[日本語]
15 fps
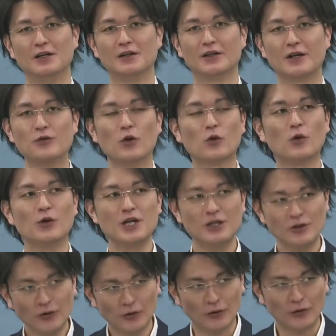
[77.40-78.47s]
だ残り
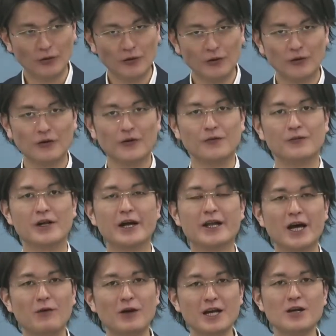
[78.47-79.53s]
の
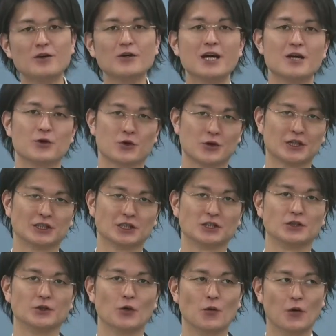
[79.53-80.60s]
7割ぐらいの人たちっ
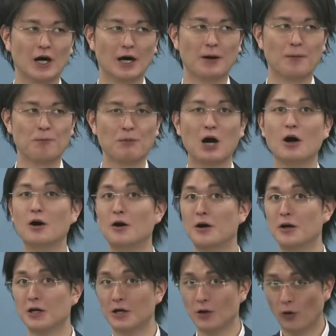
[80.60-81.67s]
ていうのは、まあ、
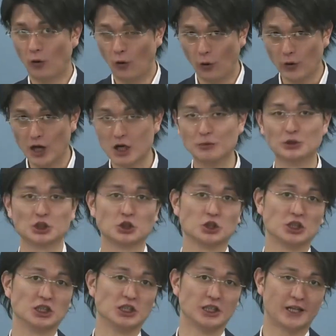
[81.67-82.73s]
法学部
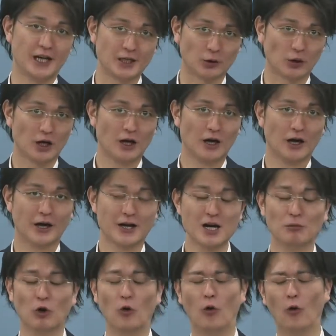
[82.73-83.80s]
出身じゃないとか、あるい
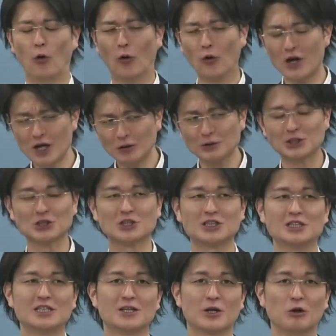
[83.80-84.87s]
はもう法学部
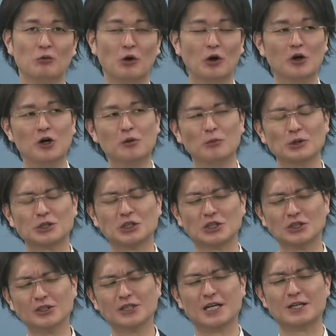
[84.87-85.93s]
出身なんだけども、もう
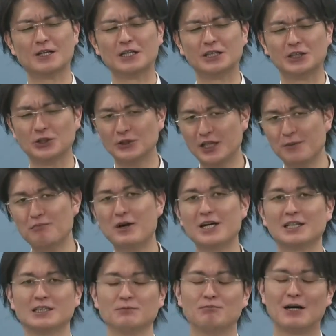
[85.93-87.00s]
10年、20年前
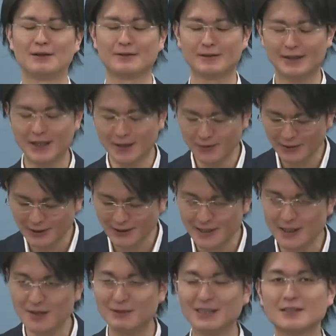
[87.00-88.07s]
です。全く忘
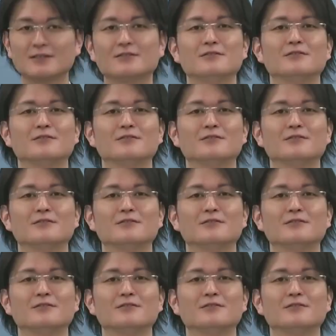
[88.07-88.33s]
れてます。